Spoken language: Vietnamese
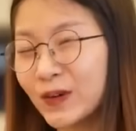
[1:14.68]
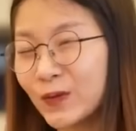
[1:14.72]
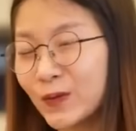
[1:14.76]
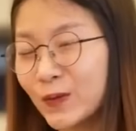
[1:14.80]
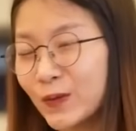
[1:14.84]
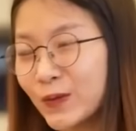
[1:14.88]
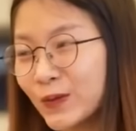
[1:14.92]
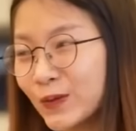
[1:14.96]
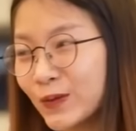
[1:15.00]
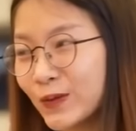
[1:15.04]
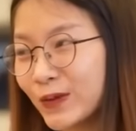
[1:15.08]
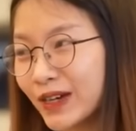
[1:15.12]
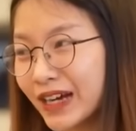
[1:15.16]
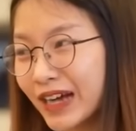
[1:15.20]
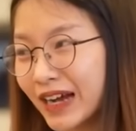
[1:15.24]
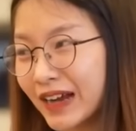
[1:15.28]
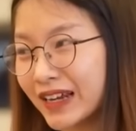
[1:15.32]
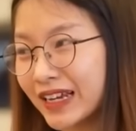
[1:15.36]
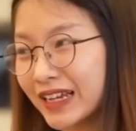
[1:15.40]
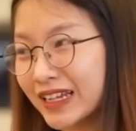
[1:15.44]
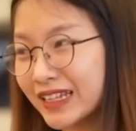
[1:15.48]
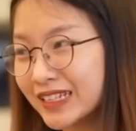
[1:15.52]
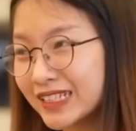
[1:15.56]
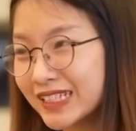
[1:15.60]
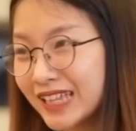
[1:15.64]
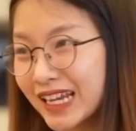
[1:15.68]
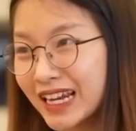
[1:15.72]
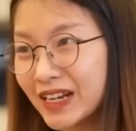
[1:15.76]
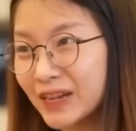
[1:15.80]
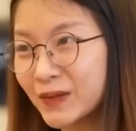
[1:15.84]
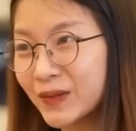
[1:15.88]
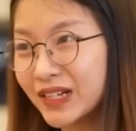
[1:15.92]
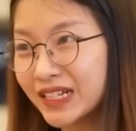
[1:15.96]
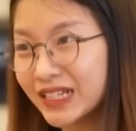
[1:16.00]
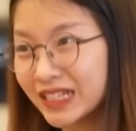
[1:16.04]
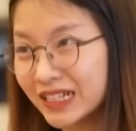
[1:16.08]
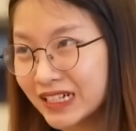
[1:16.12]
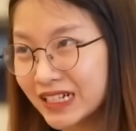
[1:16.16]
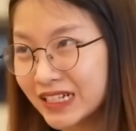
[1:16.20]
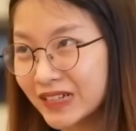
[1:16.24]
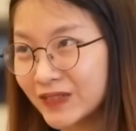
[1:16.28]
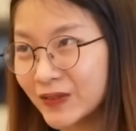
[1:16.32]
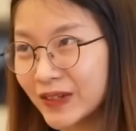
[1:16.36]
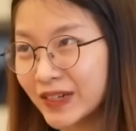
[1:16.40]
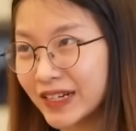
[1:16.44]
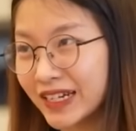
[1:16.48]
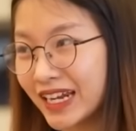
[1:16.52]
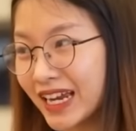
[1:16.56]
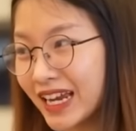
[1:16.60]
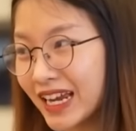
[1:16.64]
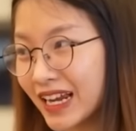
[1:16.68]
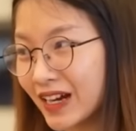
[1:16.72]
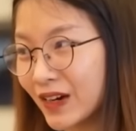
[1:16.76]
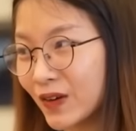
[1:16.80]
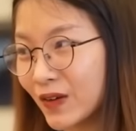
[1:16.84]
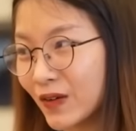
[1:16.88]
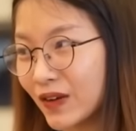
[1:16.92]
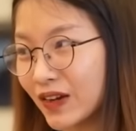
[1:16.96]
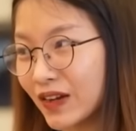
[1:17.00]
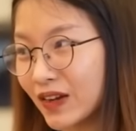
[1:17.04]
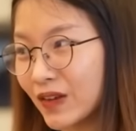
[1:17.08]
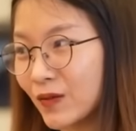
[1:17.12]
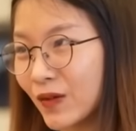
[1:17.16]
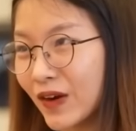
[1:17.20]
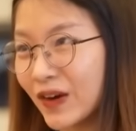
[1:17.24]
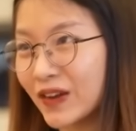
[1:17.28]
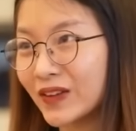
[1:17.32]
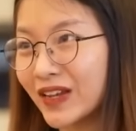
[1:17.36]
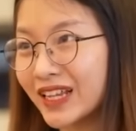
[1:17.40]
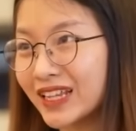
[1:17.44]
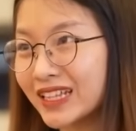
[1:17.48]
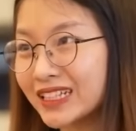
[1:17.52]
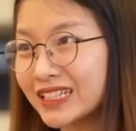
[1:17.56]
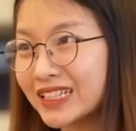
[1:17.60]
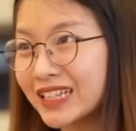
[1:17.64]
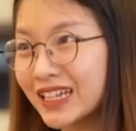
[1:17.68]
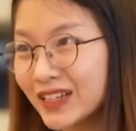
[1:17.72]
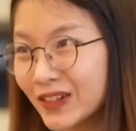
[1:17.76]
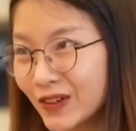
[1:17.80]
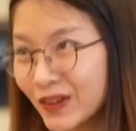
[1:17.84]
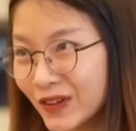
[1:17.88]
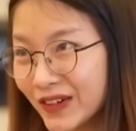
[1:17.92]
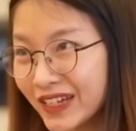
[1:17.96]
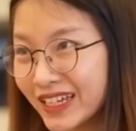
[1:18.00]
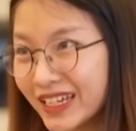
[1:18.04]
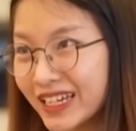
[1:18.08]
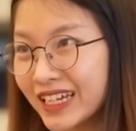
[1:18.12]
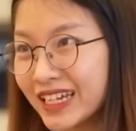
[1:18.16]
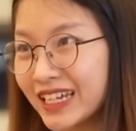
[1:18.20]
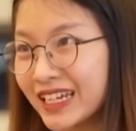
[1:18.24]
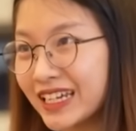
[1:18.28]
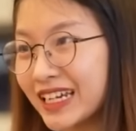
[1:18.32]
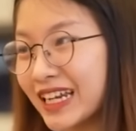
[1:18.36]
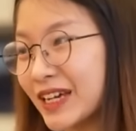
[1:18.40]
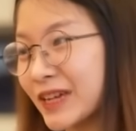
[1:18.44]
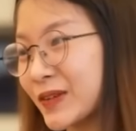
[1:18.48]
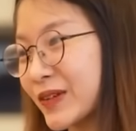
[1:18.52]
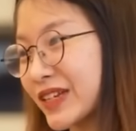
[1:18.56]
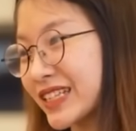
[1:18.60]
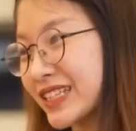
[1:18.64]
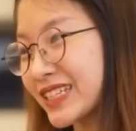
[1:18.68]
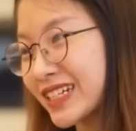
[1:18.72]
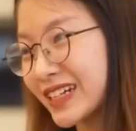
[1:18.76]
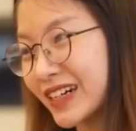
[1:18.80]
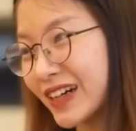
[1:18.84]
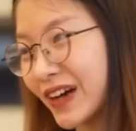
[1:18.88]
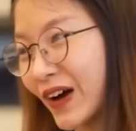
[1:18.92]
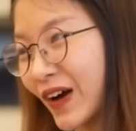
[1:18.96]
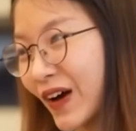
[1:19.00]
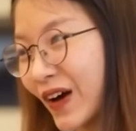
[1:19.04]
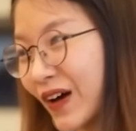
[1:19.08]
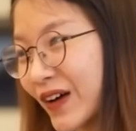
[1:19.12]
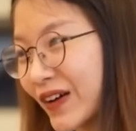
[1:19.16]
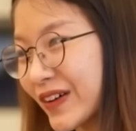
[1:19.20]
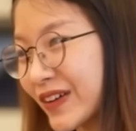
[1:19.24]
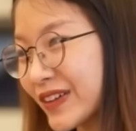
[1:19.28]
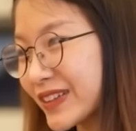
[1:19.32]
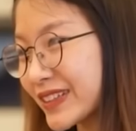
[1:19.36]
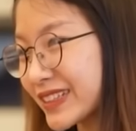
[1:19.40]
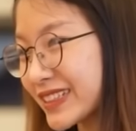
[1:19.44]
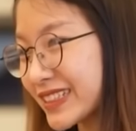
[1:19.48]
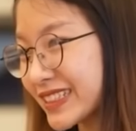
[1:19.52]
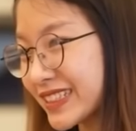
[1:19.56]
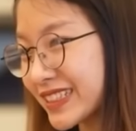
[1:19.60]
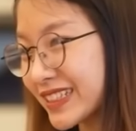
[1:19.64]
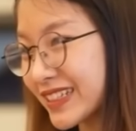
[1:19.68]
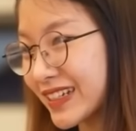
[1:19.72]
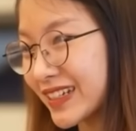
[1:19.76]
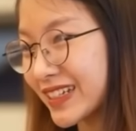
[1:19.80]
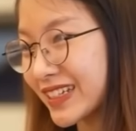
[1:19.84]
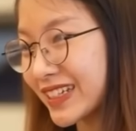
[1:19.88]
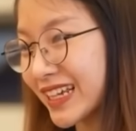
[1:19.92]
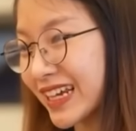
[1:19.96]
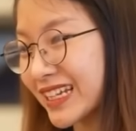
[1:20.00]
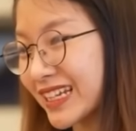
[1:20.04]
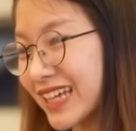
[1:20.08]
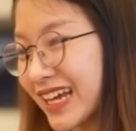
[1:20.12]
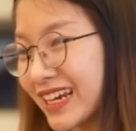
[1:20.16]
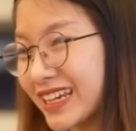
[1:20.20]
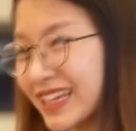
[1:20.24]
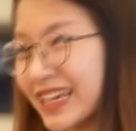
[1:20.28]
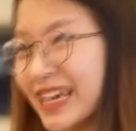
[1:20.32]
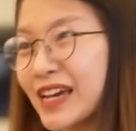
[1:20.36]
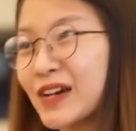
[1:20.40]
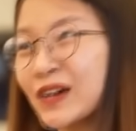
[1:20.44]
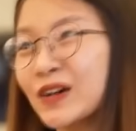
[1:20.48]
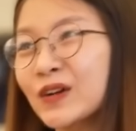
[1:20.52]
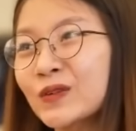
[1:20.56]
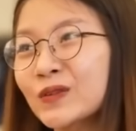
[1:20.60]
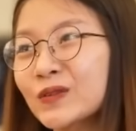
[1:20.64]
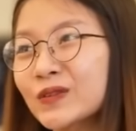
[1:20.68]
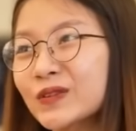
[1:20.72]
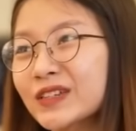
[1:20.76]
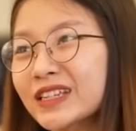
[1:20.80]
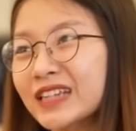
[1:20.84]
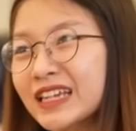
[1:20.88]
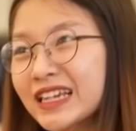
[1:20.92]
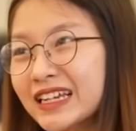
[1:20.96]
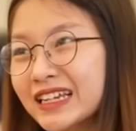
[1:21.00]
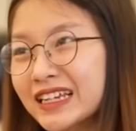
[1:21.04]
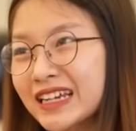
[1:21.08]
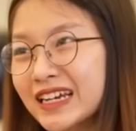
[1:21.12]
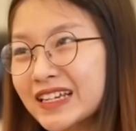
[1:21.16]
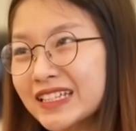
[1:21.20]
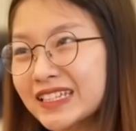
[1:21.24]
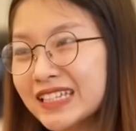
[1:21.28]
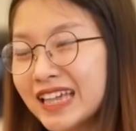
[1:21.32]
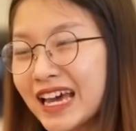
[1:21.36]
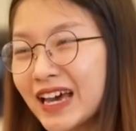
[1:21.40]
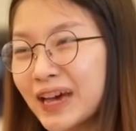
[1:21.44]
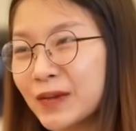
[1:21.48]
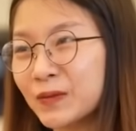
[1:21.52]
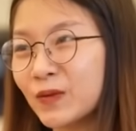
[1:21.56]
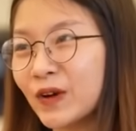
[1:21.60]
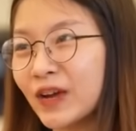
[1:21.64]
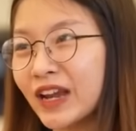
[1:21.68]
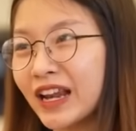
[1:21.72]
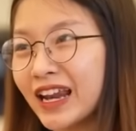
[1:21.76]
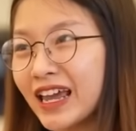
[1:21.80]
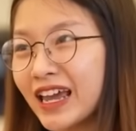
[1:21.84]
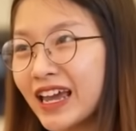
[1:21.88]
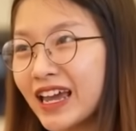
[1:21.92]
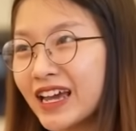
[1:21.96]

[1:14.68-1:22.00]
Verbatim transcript: em cũng cảm thấy rất là bất ngờ và đây là hoàn toàn tự nhiên thôi. Ừ. Tại vì trước đó thật ra thì em không định tham gia buổi